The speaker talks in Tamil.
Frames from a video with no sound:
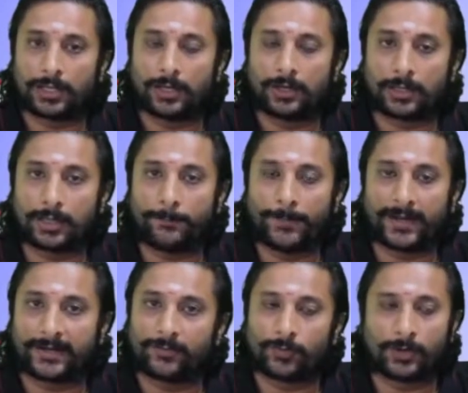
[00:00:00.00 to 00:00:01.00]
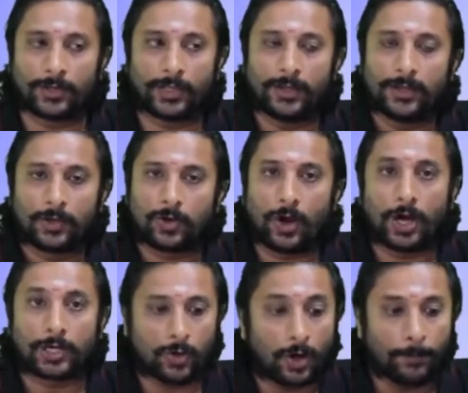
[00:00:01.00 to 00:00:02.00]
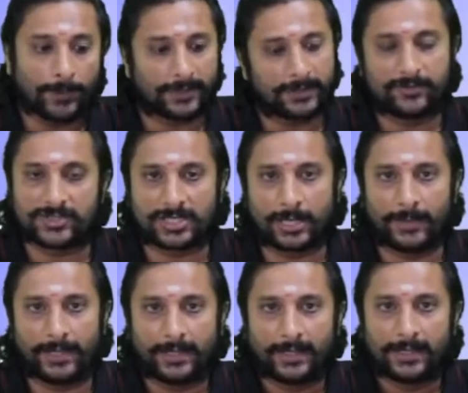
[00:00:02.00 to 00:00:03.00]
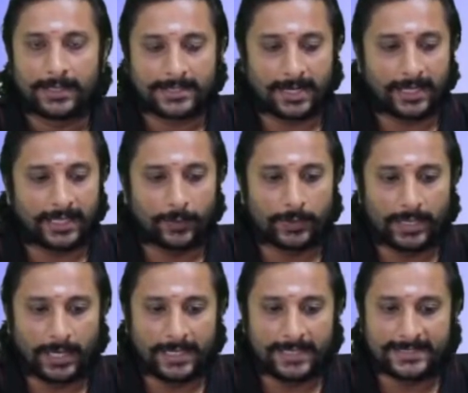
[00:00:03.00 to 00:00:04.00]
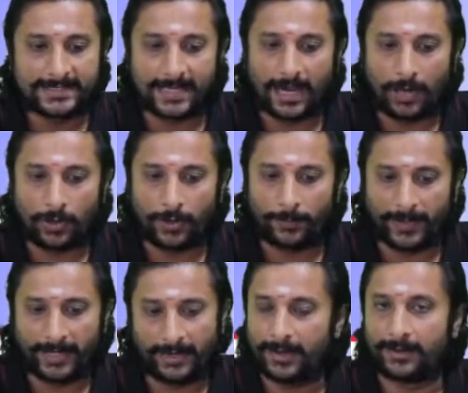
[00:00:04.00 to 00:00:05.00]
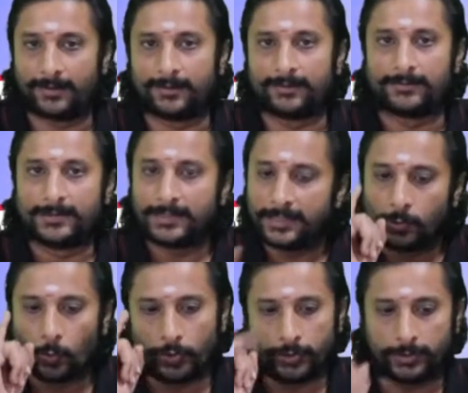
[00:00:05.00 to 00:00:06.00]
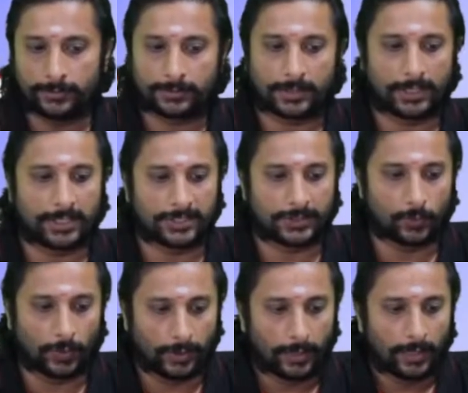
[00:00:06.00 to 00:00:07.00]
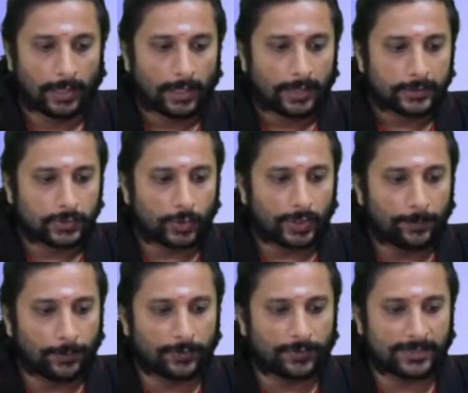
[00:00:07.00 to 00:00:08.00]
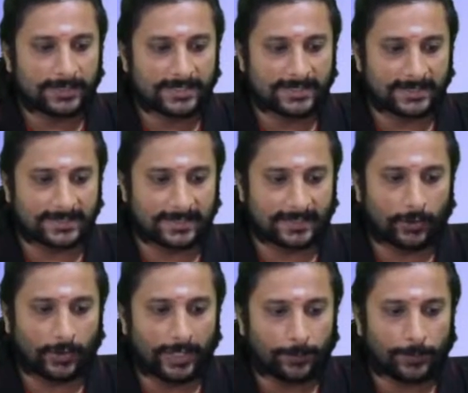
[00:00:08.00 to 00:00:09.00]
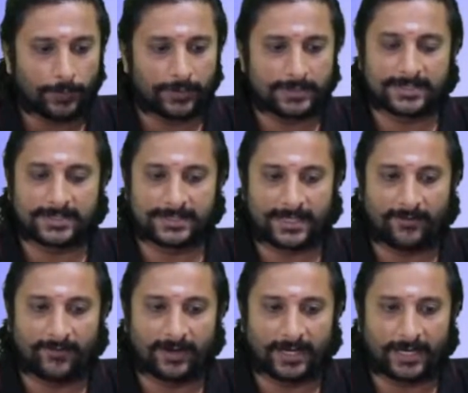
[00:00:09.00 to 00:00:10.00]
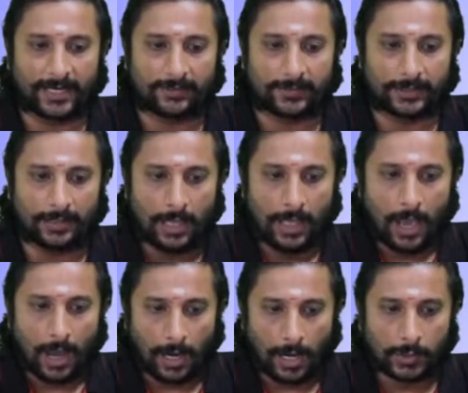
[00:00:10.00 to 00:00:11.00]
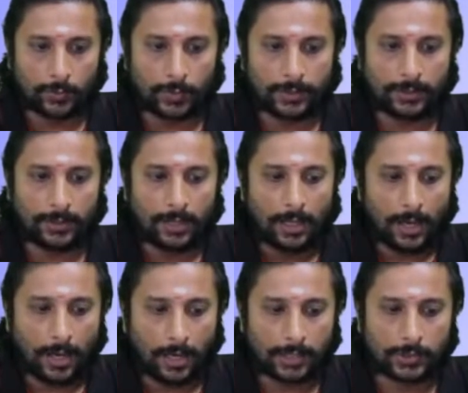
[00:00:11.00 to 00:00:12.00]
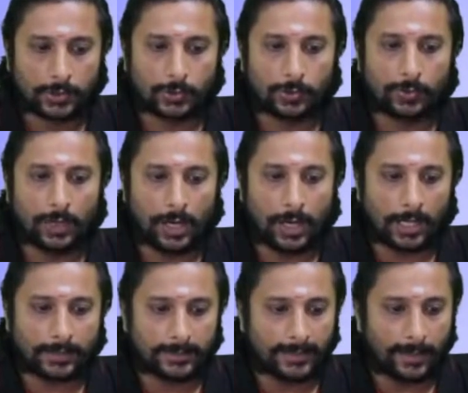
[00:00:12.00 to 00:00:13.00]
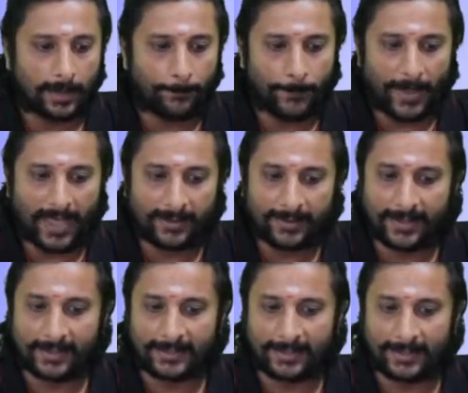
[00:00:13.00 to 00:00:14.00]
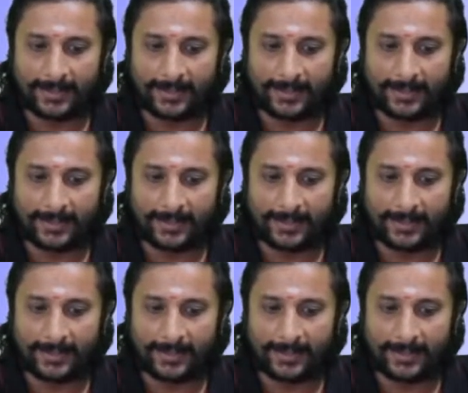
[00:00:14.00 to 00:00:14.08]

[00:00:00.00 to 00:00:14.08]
கம்பேரேட்டர் உங்களோட ஆர் காம்பனண்ட்டுன்னு வச்சுக்கலாமே சரி இதை வந்து நான் ஈஸியாக கால்குலேட் பண்ணிடலாம் இது ஒன்று கண்டிஷன் ஒன் ஸோ இன்புட் ரெசிஸ்டன்ஸ் என்னோடய இன்புட் ரெசிஸ்டன்ஸ் எவ்வளோன்னு கேட்டிங்கன்னா வந்து ஆர் ஒன் ஆர் டூ ஆர் த்ரீ எல்லாம் பேரலாக இருக்குங்க